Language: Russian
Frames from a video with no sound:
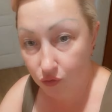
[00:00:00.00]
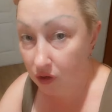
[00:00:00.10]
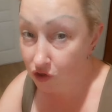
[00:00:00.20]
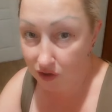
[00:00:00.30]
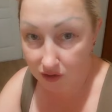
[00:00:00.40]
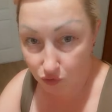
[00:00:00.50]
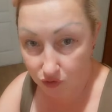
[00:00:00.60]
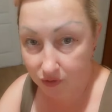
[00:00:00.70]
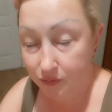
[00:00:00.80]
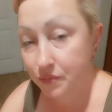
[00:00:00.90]
около часа, может
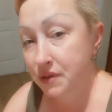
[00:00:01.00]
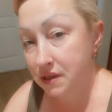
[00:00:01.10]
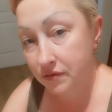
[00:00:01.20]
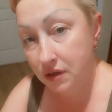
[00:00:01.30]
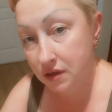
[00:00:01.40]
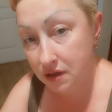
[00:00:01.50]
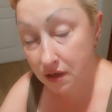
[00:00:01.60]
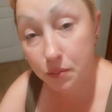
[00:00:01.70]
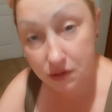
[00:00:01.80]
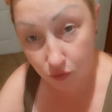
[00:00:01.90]
быть, постоит в
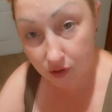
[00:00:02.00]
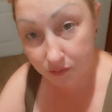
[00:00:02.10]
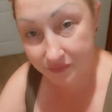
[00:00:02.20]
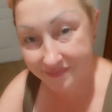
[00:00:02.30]
холодильнике. Посмотрим.